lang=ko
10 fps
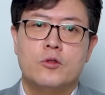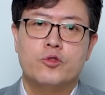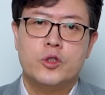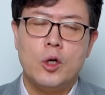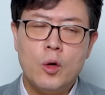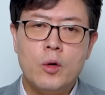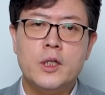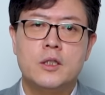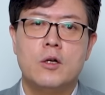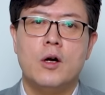수천억
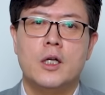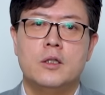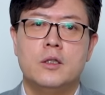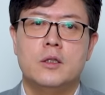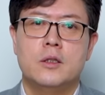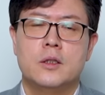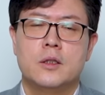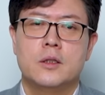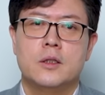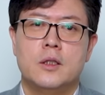원이 들어가는
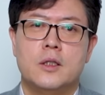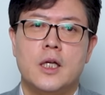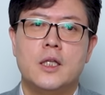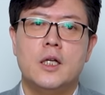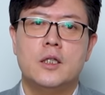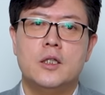대단히